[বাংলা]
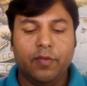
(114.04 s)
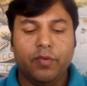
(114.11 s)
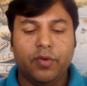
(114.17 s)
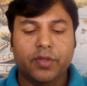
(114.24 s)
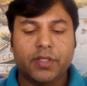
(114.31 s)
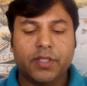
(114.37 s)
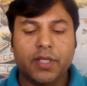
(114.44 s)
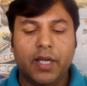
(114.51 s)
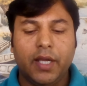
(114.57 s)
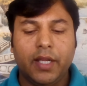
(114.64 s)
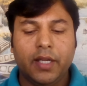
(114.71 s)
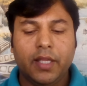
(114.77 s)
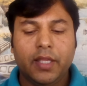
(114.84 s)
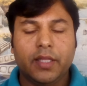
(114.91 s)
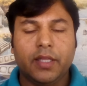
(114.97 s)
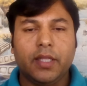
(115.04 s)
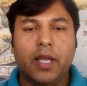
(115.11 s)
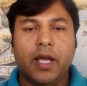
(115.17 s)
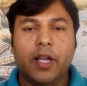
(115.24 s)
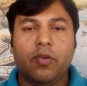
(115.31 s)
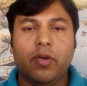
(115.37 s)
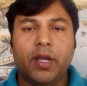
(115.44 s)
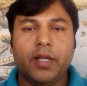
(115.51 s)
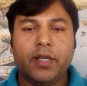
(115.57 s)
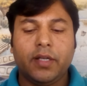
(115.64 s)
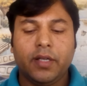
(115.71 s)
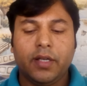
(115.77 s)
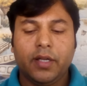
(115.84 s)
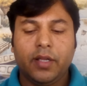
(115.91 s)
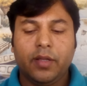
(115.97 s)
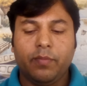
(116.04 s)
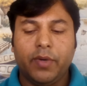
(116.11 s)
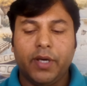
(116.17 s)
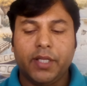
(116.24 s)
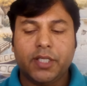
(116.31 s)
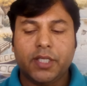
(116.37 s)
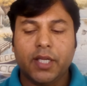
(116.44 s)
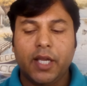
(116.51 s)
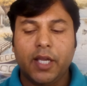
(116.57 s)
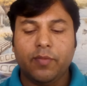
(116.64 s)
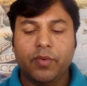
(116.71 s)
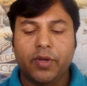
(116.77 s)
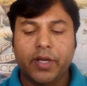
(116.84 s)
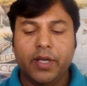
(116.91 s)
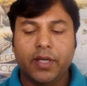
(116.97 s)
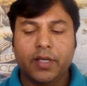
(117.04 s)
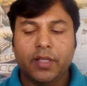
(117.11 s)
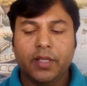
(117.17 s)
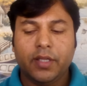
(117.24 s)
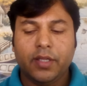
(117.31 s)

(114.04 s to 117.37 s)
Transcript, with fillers: এবং চার দারওয়ান বাদশাহ আকবরের